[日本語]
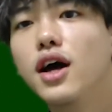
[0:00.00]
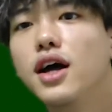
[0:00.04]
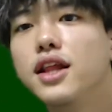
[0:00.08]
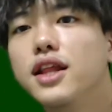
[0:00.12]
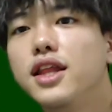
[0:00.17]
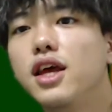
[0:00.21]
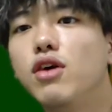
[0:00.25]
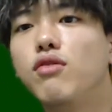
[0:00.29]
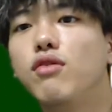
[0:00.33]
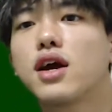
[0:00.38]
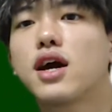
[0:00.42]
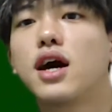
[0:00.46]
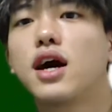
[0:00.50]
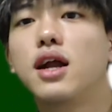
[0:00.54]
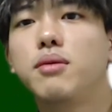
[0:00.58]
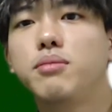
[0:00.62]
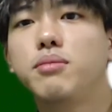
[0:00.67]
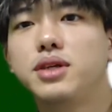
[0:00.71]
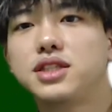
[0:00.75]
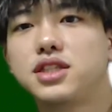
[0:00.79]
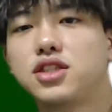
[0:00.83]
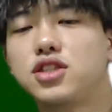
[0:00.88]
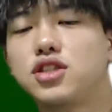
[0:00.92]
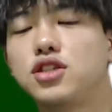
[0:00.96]
で、上から
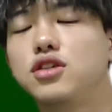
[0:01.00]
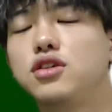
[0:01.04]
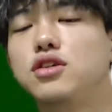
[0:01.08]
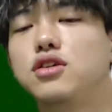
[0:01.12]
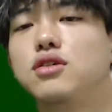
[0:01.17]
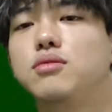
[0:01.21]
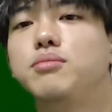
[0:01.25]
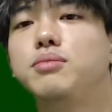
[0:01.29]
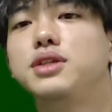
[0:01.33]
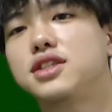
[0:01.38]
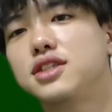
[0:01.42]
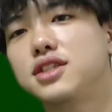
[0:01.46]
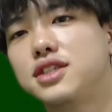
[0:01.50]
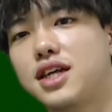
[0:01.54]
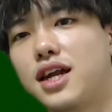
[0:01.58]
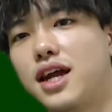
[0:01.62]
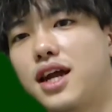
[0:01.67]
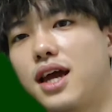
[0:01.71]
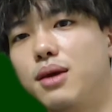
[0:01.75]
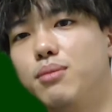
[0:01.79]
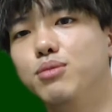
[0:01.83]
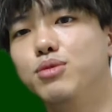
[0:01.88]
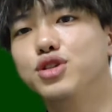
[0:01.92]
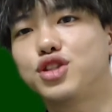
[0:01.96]
3つ、3つじゃ
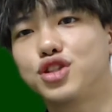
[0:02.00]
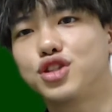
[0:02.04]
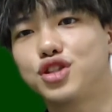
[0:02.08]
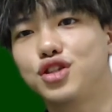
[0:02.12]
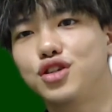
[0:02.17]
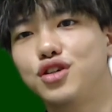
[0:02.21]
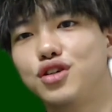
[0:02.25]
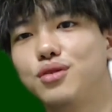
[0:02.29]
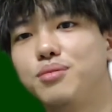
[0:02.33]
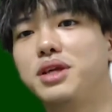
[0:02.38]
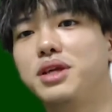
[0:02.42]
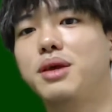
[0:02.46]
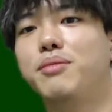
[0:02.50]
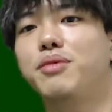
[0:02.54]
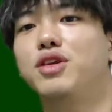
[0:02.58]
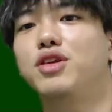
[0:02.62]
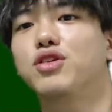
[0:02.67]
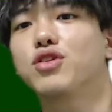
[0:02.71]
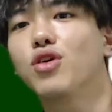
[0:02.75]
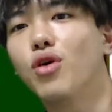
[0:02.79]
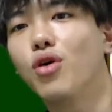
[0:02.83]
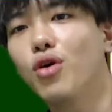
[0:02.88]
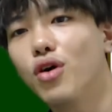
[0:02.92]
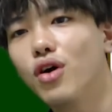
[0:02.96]
ない、6つ見てみ
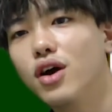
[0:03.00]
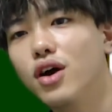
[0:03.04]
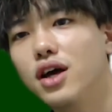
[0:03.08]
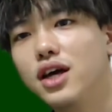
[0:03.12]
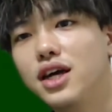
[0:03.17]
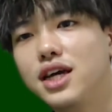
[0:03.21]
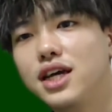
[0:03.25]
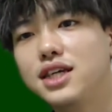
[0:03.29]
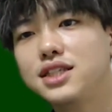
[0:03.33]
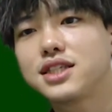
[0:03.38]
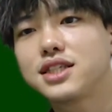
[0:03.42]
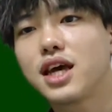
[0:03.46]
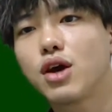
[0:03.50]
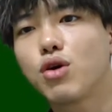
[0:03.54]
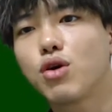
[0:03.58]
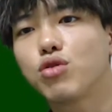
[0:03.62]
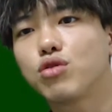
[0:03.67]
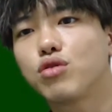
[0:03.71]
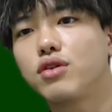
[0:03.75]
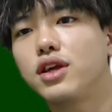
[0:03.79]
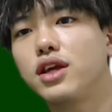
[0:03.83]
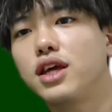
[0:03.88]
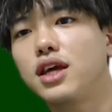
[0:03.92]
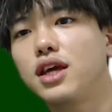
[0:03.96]
ると、日付
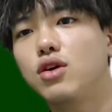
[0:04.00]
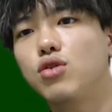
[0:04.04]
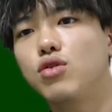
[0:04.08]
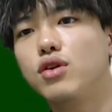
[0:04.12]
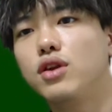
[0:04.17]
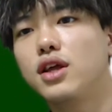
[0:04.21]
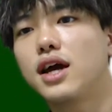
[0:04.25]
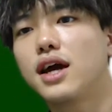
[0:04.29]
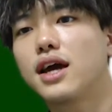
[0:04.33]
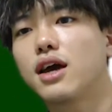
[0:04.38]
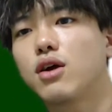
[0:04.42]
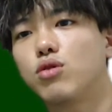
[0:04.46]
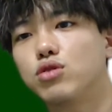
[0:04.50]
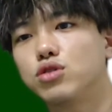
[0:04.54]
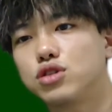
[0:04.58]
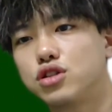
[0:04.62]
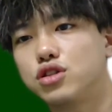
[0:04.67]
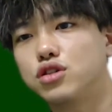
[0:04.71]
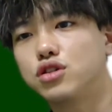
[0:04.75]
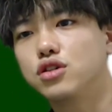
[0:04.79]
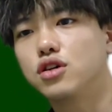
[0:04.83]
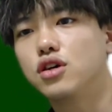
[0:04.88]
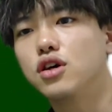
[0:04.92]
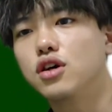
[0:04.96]
ごとに売上個
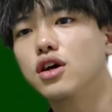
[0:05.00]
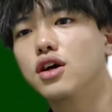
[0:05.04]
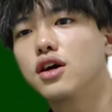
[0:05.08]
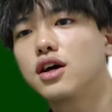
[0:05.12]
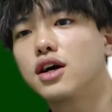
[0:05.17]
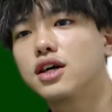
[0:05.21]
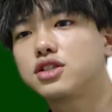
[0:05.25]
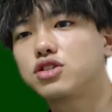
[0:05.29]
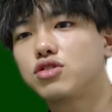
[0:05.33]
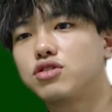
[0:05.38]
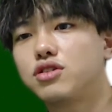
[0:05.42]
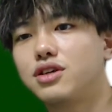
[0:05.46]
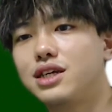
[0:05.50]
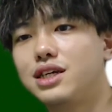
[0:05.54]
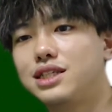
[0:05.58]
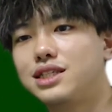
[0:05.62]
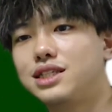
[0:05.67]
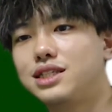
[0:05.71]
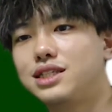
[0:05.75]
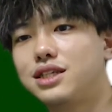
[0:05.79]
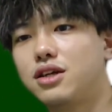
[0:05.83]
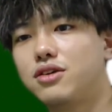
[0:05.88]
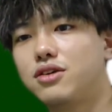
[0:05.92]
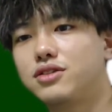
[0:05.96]
数がそれぞれ
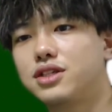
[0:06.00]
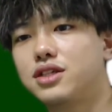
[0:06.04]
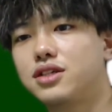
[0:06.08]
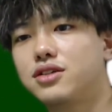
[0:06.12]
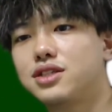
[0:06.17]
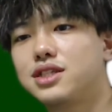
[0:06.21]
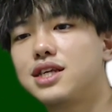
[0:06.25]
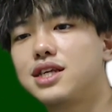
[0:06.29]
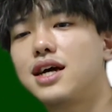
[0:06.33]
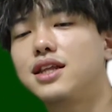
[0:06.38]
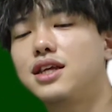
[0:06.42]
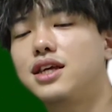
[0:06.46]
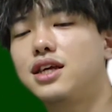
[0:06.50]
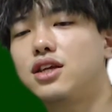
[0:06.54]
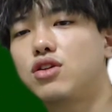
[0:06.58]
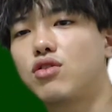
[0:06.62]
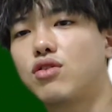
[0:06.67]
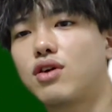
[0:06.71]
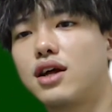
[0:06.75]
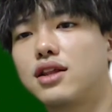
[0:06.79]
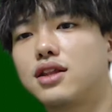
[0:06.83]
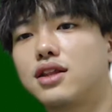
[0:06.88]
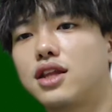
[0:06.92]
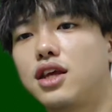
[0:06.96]
10032
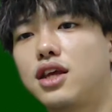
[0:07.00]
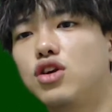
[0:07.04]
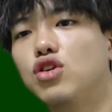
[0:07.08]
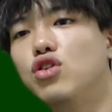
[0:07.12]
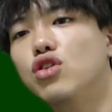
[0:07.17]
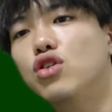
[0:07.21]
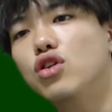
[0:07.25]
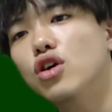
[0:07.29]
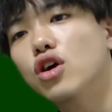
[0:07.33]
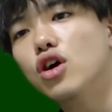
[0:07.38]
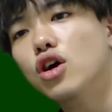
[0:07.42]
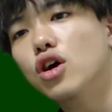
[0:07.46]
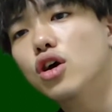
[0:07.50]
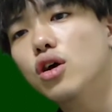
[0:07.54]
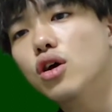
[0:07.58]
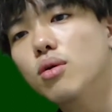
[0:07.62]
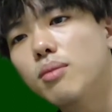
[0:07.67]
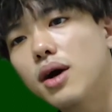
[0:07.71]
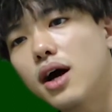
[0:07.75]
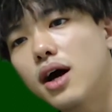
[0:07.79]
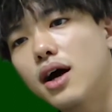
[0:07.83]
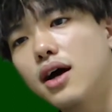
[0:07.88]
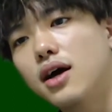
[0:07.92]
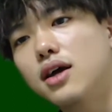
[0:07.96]
とかっていう、
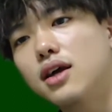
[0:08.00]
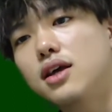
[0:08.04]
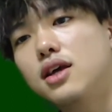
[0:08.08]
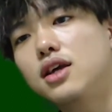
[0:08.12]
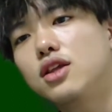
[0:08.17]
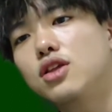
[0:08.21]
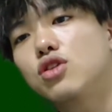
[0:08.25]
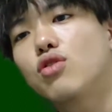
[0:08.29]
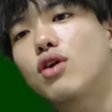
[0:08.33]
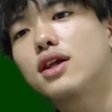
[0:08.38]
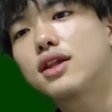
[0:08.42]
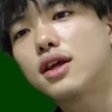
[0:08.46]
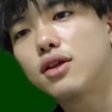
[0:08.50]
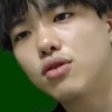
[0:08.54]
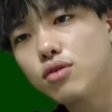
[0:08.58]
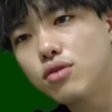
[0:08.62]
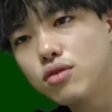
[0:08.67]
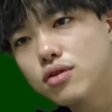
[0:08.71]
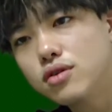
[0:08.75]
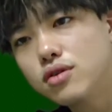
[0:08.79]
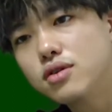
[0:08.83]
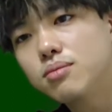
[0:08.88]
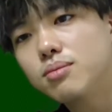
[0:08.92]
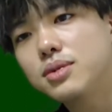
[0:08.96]
まあ、イント型
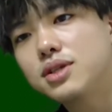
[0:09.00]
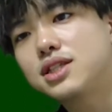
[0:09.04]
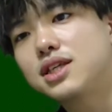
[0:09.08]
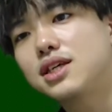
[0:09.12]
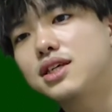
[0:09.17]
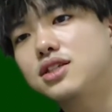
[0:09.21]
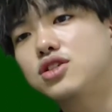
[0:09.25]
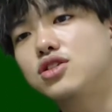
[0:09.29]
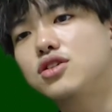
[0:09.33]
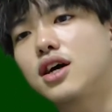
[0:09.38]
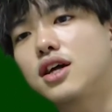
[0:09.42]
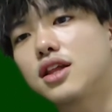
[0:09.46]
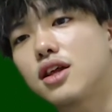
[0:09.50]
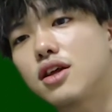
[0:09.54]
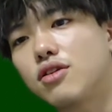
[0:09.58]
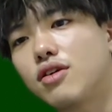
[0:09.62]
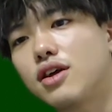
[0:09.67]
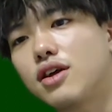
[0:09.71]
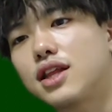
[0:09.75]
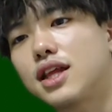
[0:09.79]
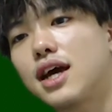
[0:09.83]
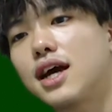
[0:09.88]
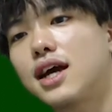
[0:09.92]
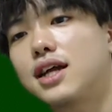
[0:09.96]
の、まあ、整数型
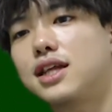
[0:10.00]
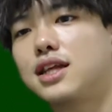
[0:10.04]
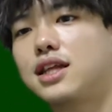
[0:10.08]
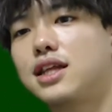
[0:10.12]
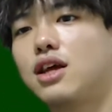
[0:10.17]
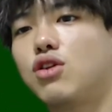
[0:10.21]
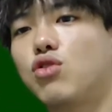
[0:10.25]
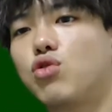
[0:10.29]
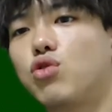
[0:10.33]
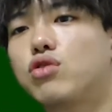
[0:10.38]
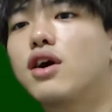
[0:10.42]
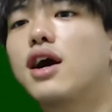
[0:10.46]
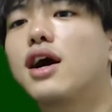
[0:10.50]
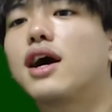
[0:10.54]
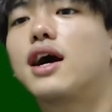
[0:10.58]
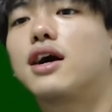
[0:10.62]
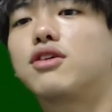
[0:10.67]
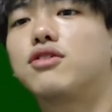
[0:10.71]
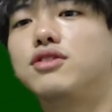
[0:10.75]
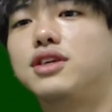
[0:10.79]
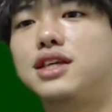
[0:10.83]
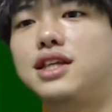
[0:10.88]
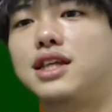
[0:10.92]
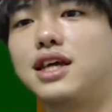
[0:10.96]
の値が出てることが
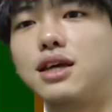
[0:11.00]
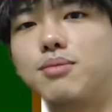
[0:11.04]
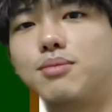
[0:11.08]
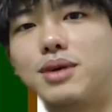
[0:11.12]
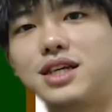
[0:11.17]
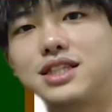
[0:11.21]
確認できま